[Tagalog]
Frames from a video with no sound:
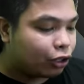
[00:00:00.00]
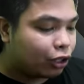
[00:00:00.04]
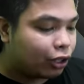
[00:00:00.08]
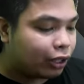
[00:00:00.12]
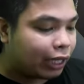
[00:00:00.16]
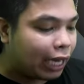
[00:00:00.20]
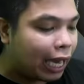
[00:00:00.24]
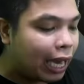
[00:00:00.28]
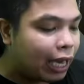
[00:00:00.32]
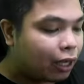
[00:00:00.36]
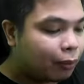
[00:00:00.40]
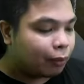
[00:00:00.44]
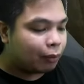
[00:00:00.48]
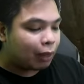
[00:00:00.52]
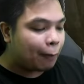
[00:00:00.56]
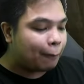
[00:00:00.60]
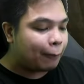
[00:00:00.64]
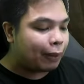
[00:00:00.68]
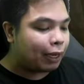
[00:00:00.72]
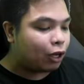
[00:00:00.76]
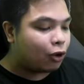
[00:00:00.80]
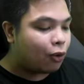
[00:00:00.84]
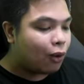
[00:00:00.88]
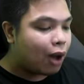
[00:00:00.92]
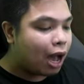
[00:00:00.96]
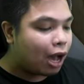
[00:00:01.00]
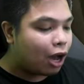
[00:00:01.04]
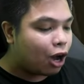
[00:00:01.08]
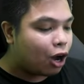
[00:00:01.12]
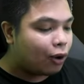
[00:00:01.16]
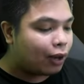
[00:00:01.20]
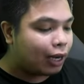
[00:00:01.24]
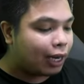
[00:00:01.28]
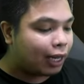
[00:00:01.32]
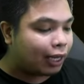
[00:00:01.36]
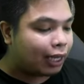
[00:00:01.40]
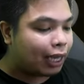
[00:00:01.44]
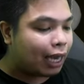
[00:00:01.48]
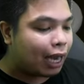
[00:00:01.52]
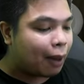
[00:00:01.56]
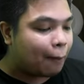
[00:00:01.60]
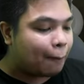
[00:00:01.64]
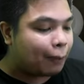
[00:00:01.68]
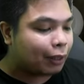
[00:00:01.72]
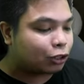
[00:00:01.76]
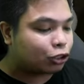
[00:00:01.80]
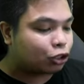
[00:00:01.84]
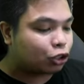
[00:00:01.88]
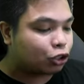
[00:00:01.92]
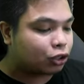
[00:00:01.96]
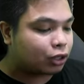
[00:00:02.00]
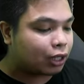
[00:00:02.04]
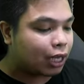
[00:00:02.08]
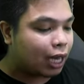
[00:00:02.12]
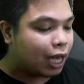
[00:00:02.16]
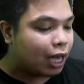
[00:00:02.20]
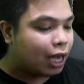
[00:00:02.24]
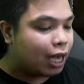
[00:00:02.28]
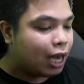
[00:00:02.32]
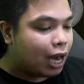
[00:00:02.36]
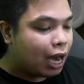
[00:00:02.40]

Okay, nabigo ako. Langya ka, bastos ka.